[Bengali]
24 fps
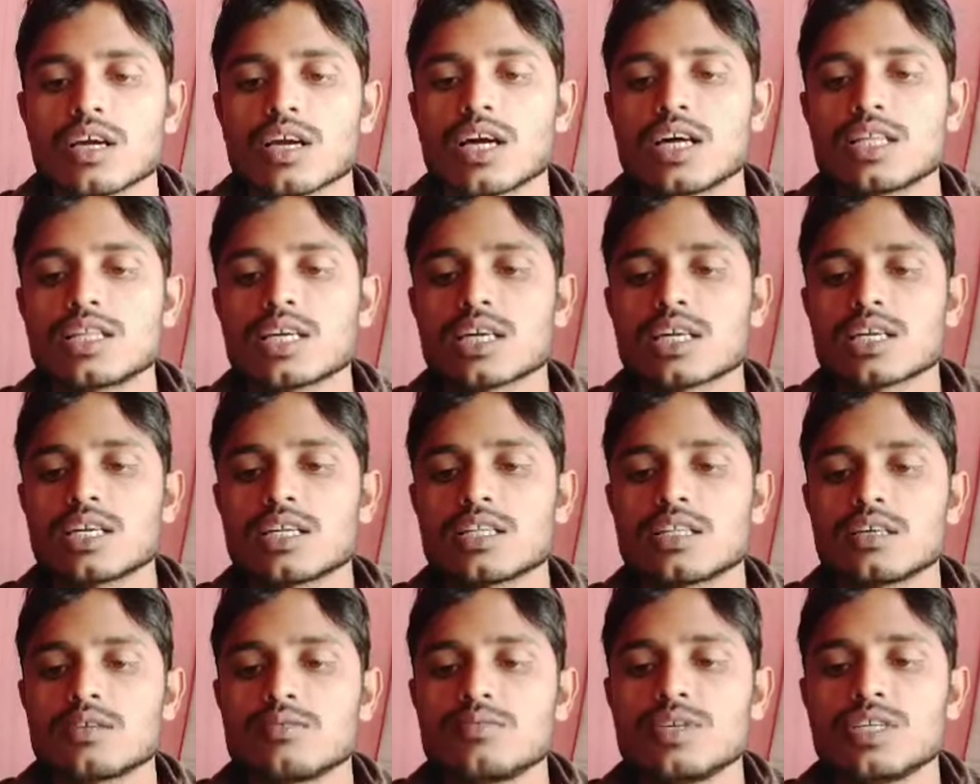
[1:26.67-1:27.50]

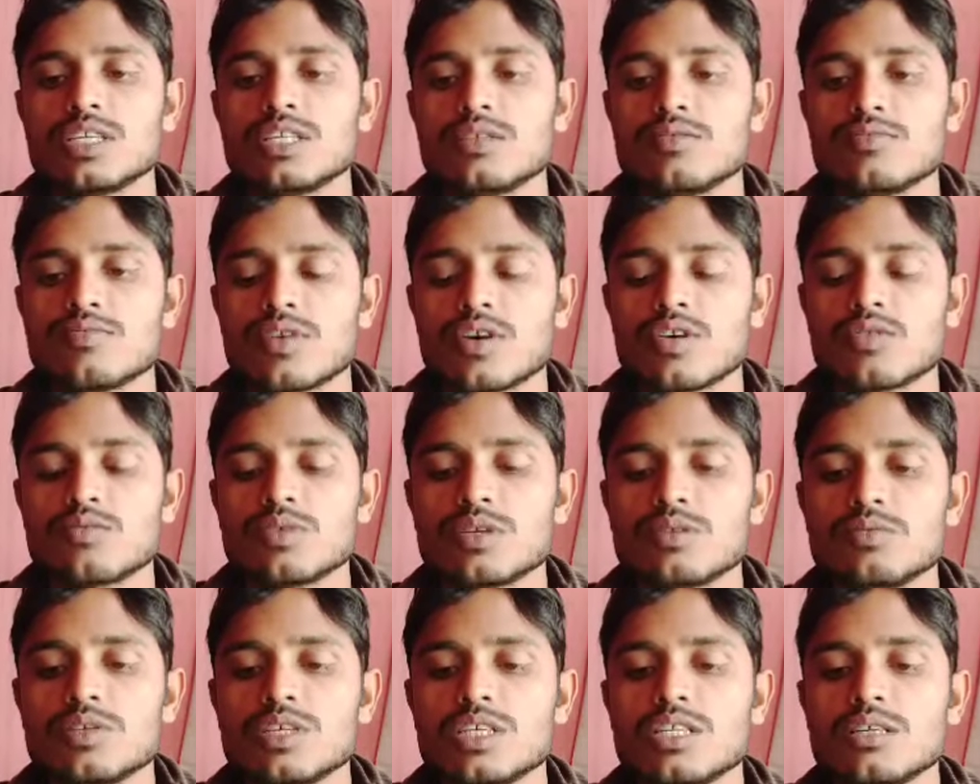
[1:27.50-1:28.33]
কাদাকনাথের বিশ ডিম
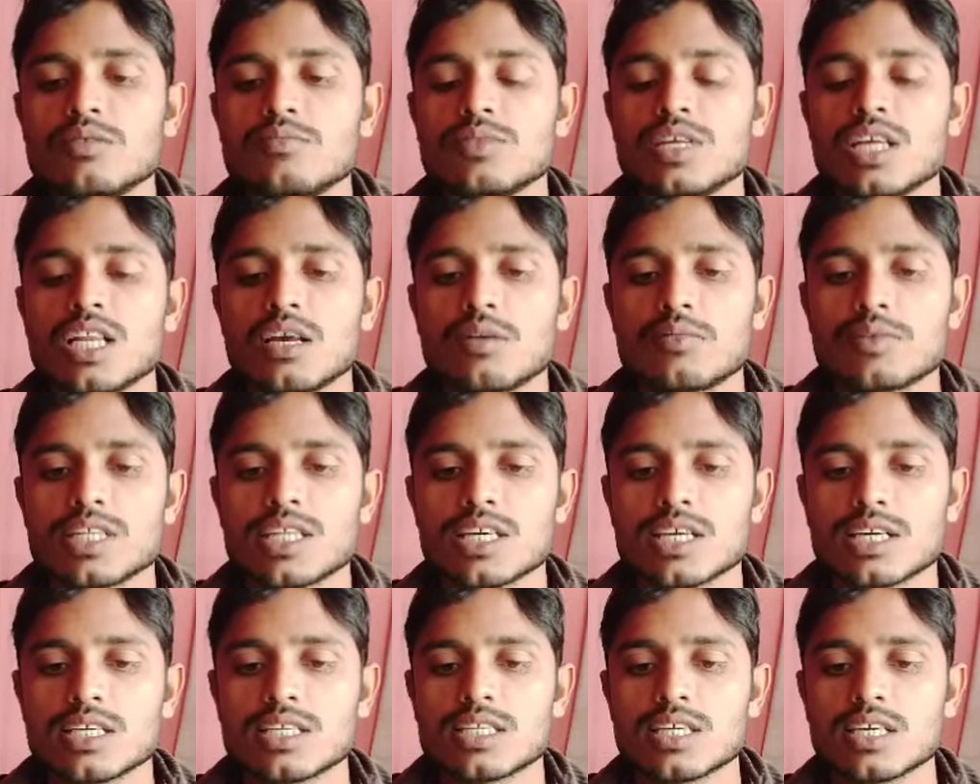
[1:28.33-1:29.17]
ফাউমির বিশ ডিম নিলে
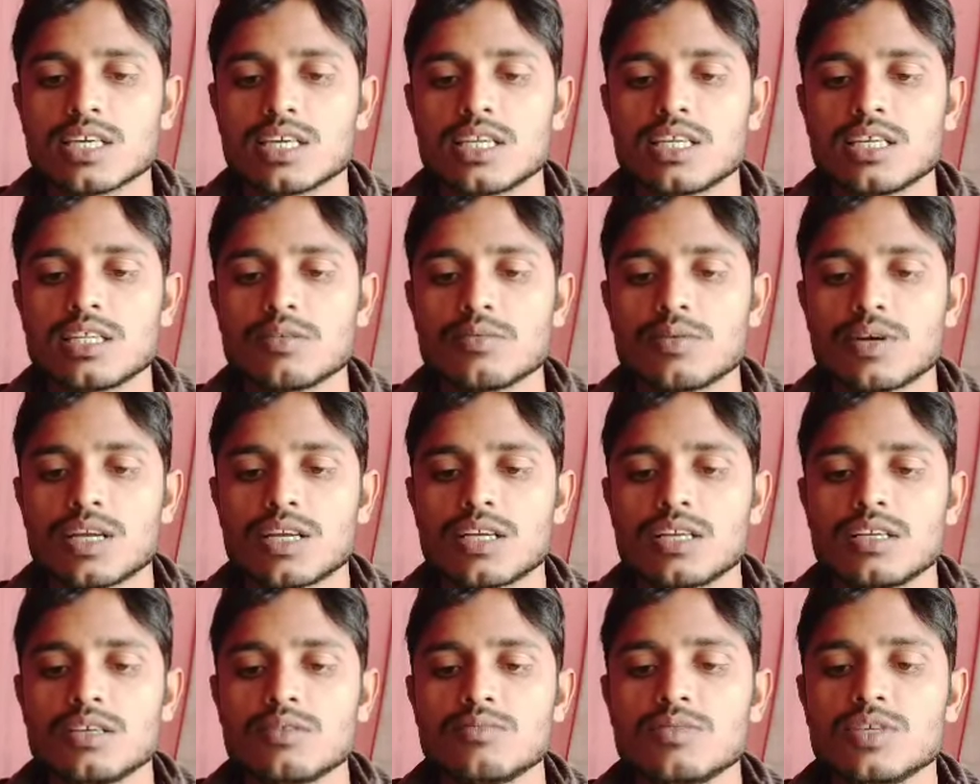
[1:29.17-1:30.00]
আমাদের কাছ থেকে নিতে
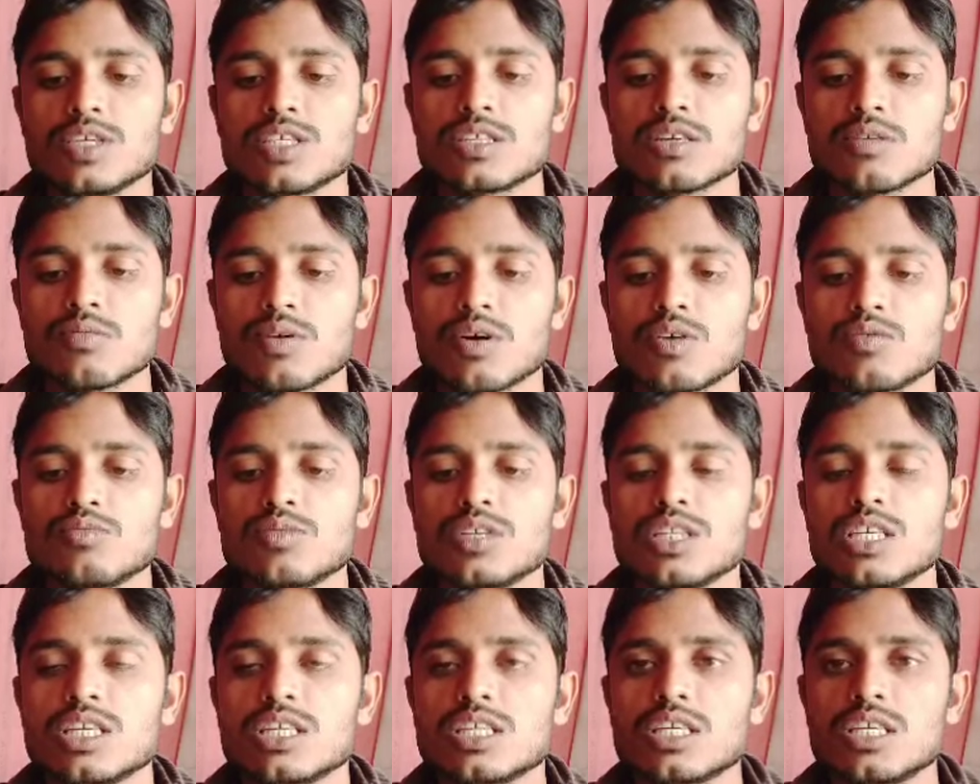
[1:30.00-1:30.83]
পারেন ডিম দিচ্ছে
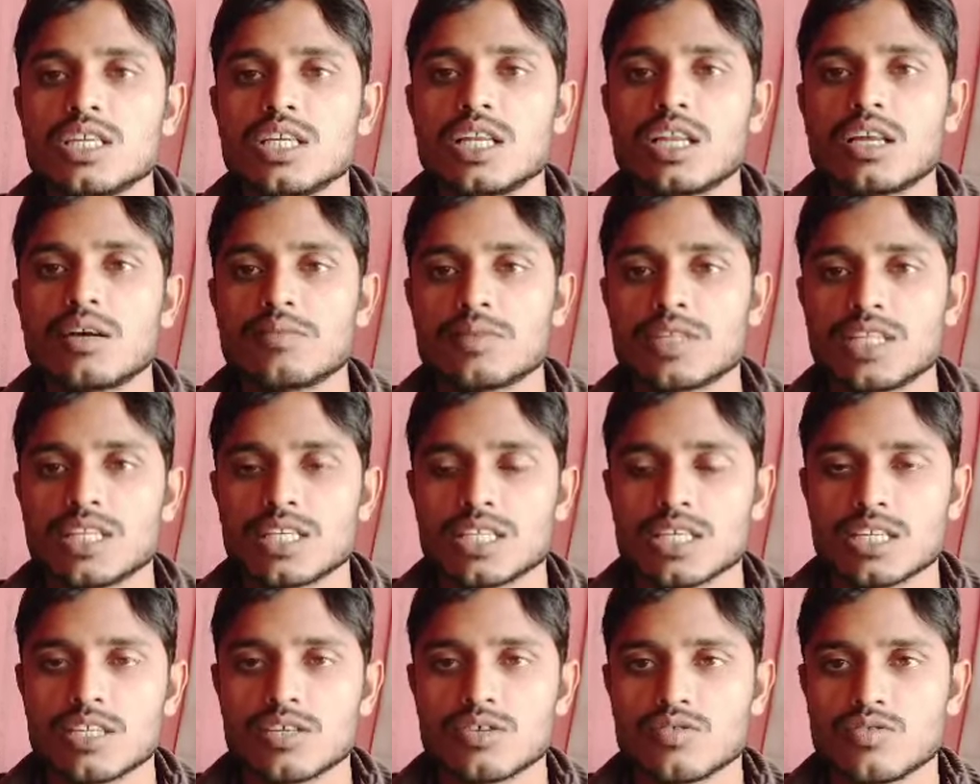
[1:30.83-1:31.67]
ফাউমি দেশি নিলে আমাদের
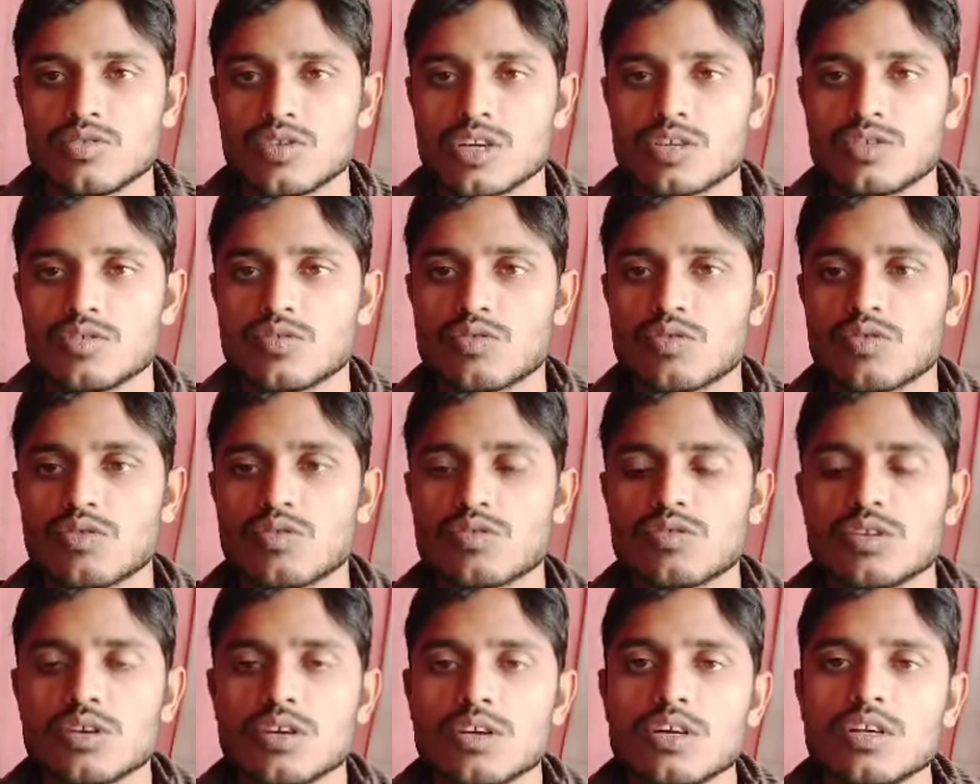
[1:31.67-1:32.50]
সাথে যোগাযোগ করুন